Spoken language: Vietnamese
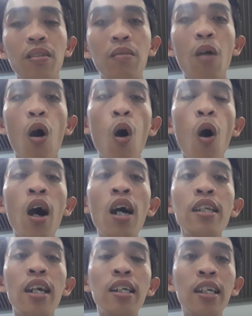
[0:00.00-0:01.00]

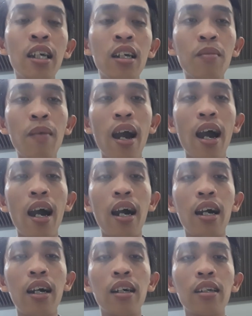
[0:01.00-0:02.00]
bỏ những
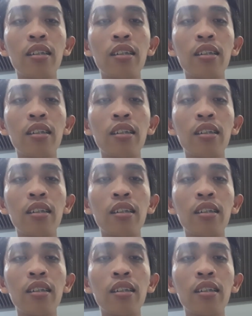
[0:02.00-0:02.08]
mà